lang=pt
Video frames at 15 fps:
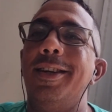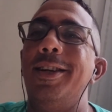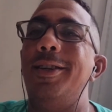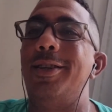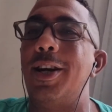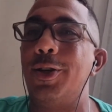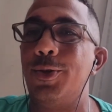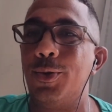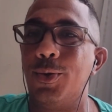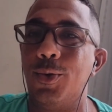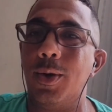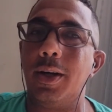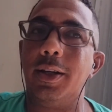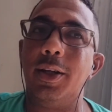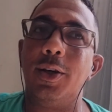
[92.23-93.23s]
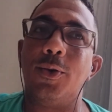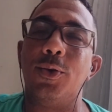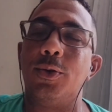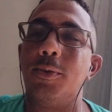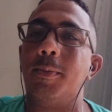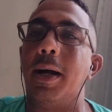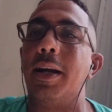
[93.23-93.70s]
Que já jogou aqui
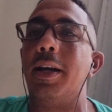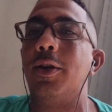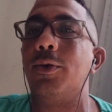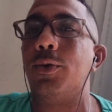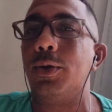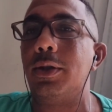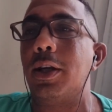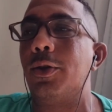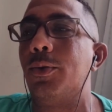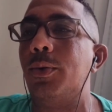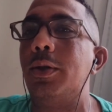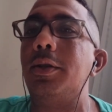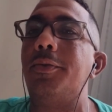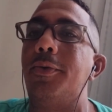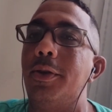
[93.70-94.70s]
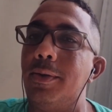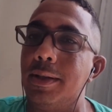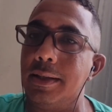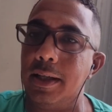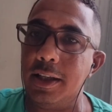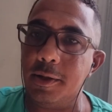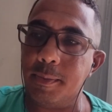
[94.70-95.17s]
contra o Bahia no 2 a 2 e fez uma
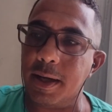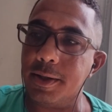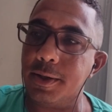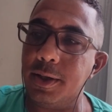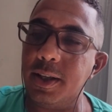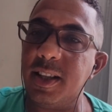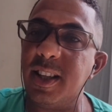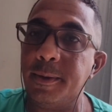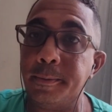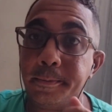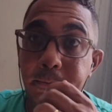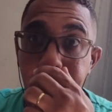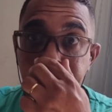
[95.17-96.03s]
excelente partida.